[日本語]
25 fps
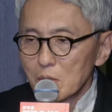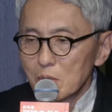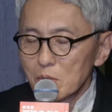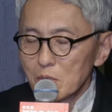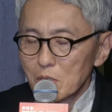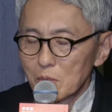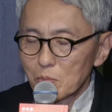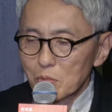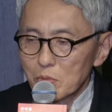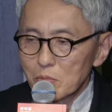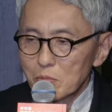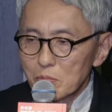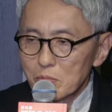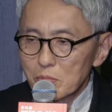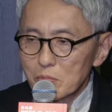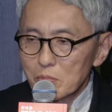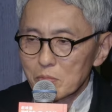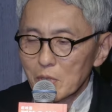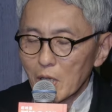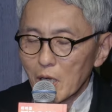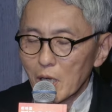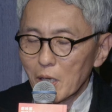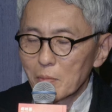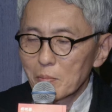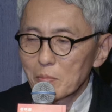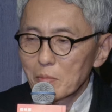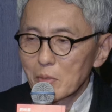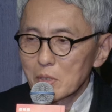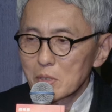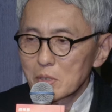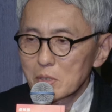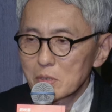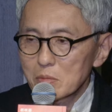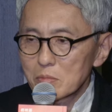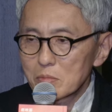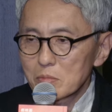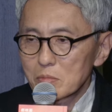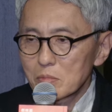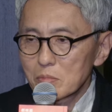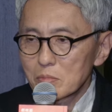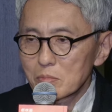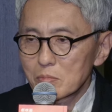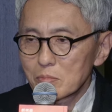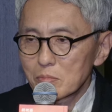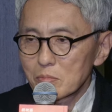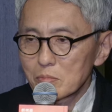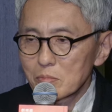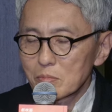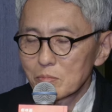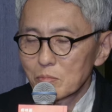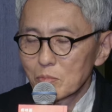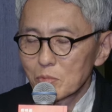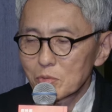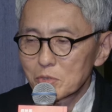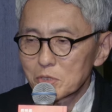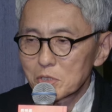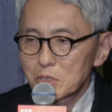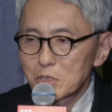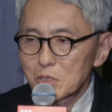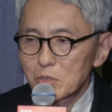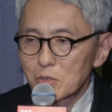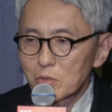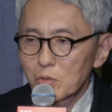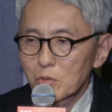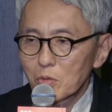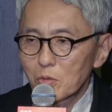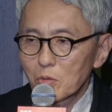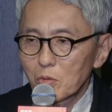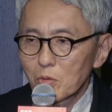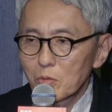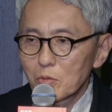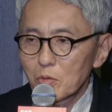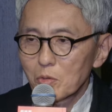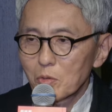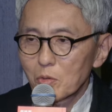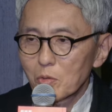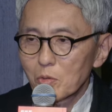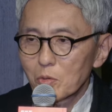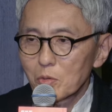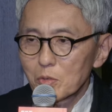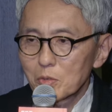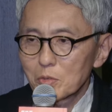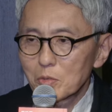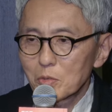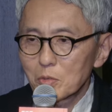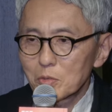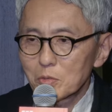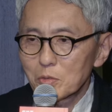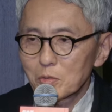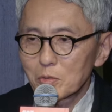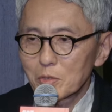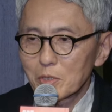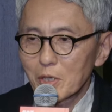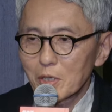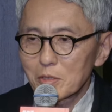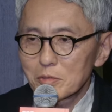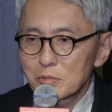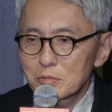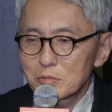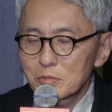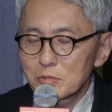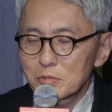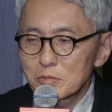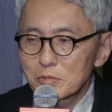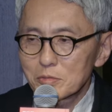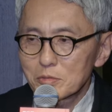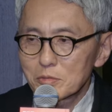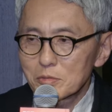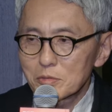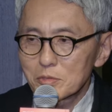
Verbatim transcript: でもあんまりもし今後こういうことをやる